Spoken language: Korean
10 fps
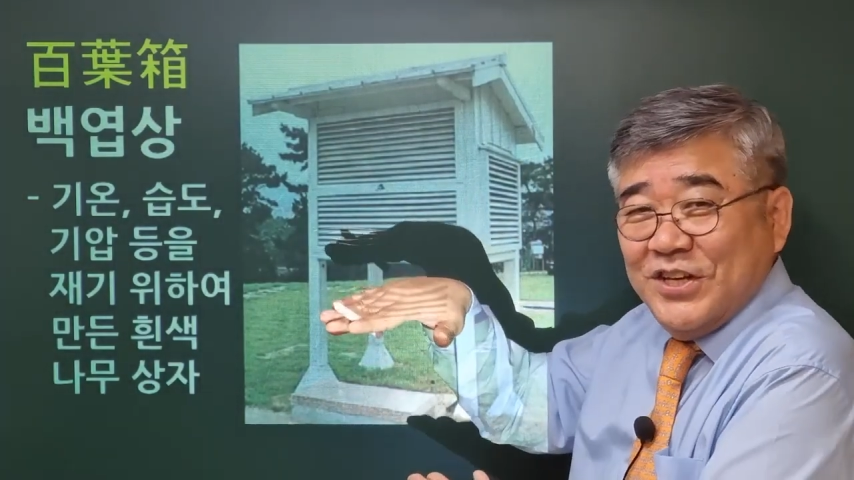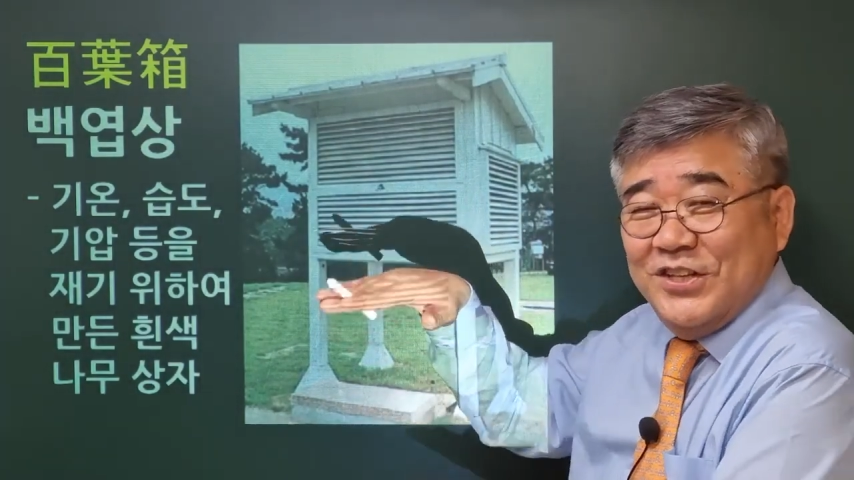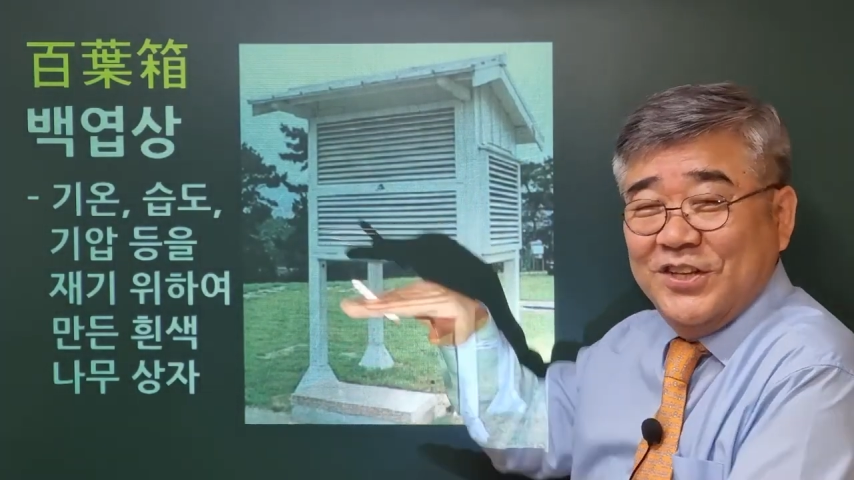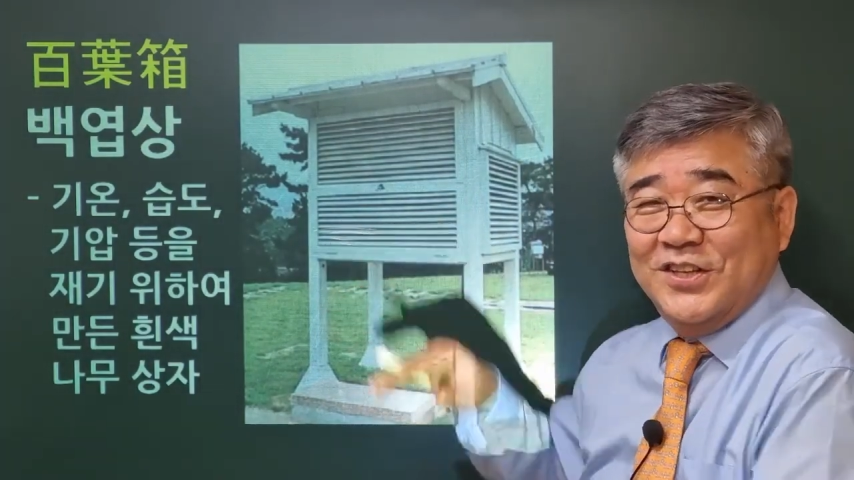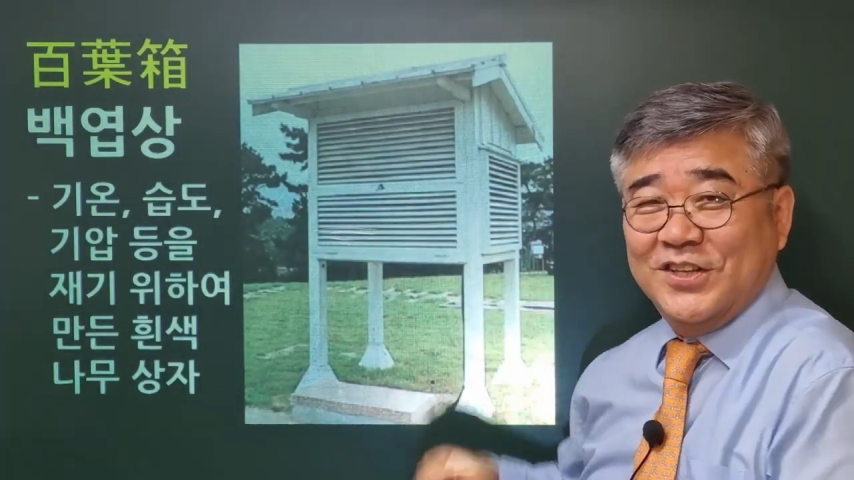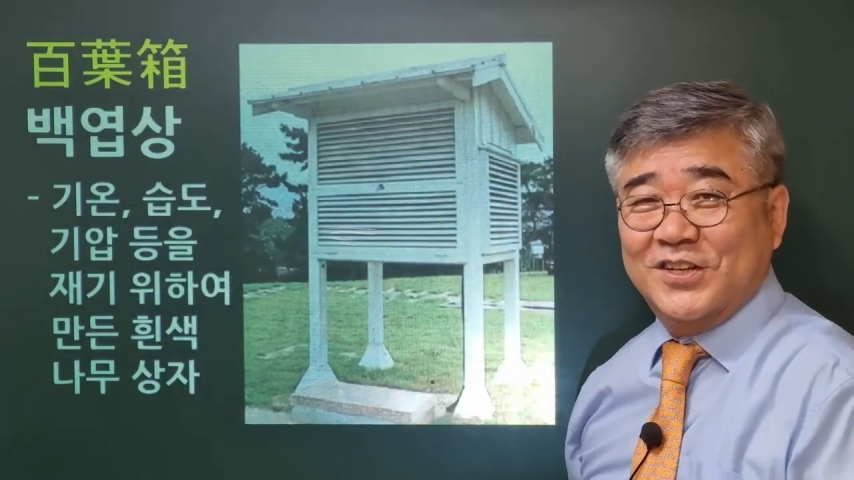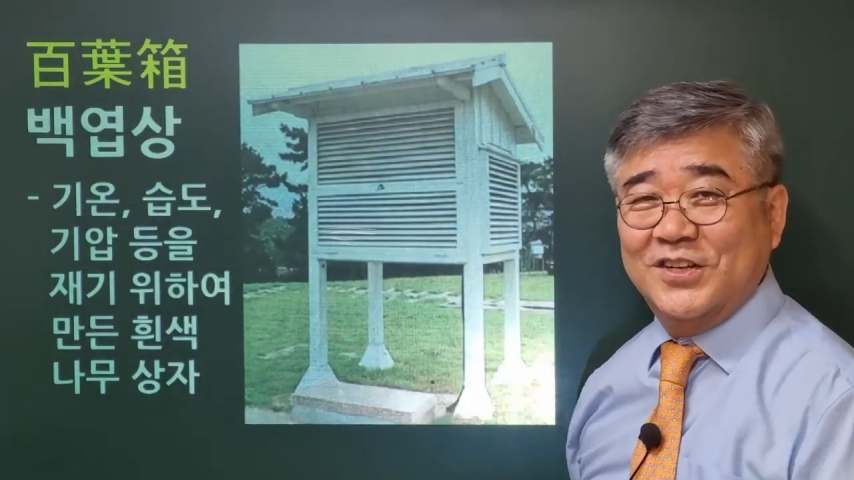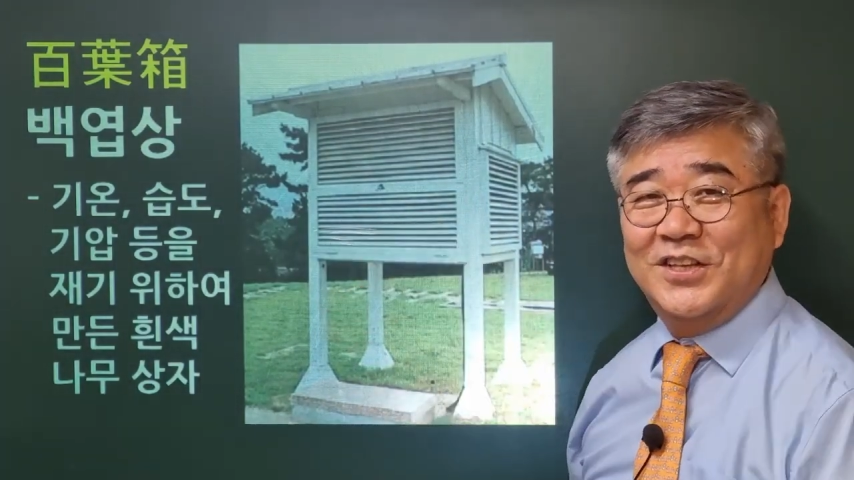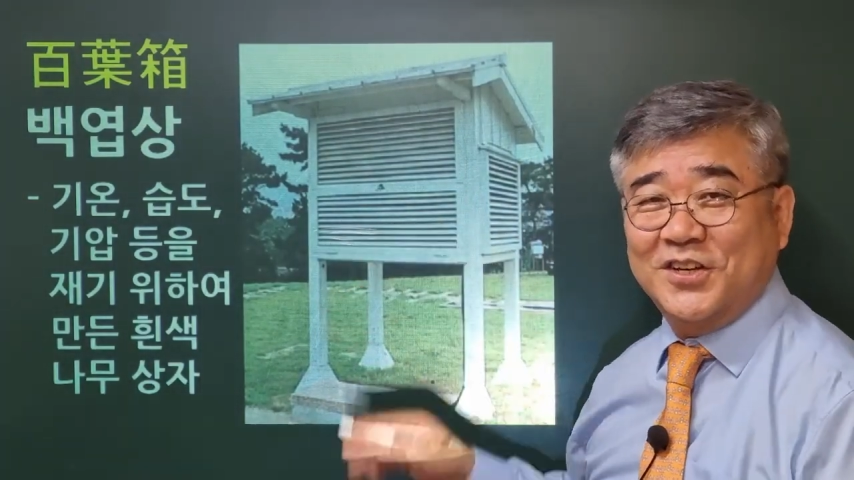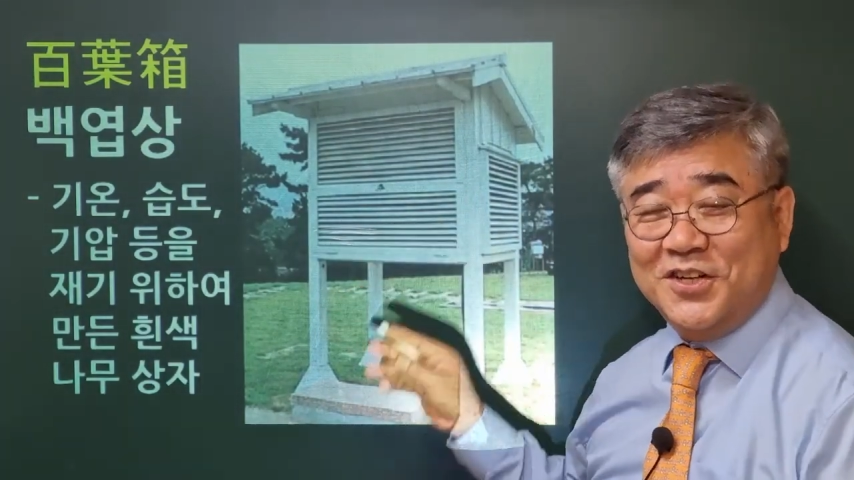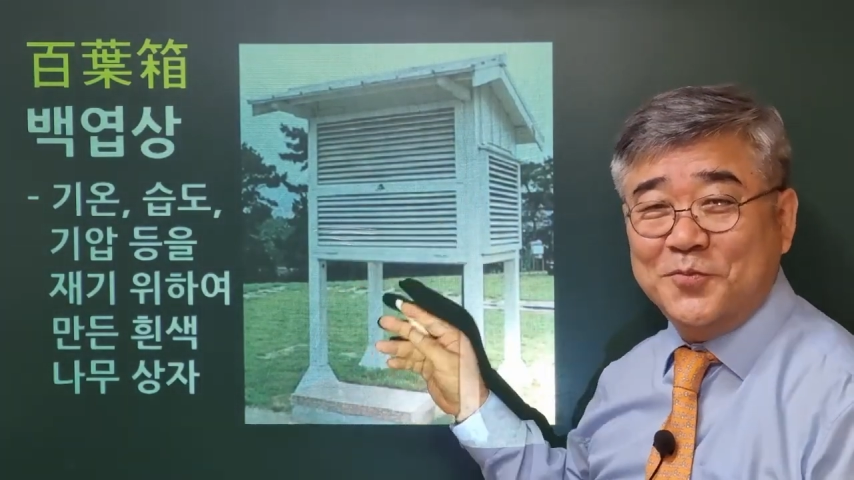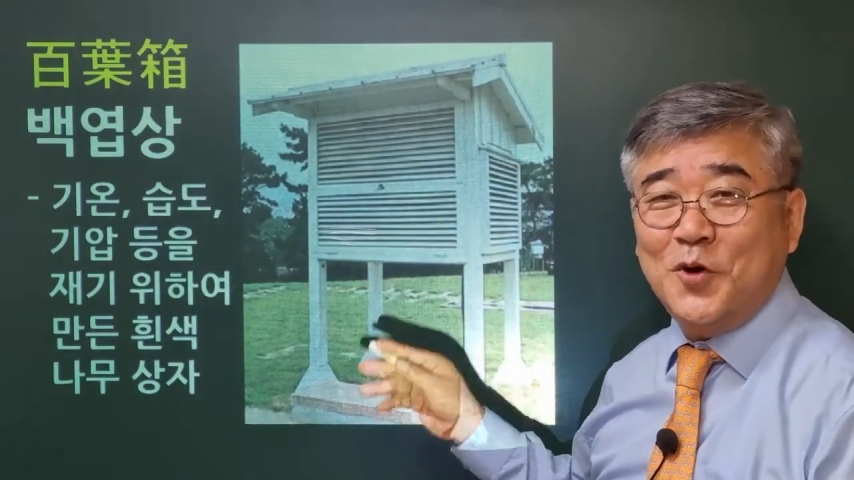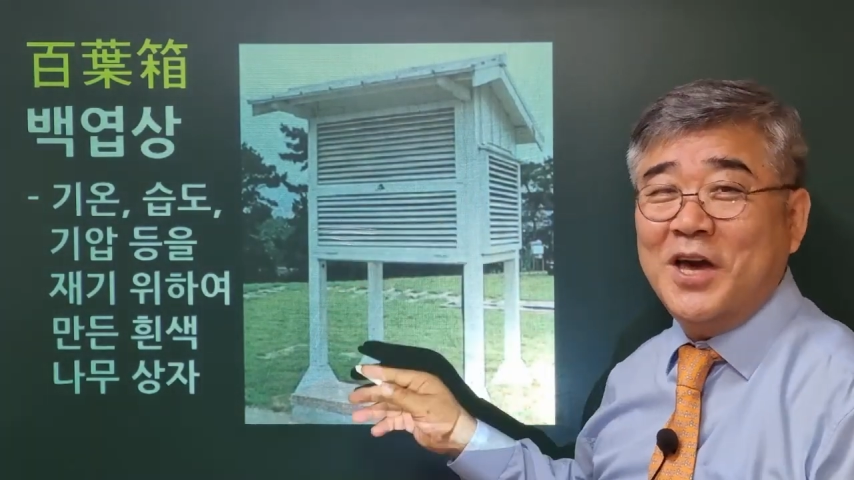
있는 이제 그런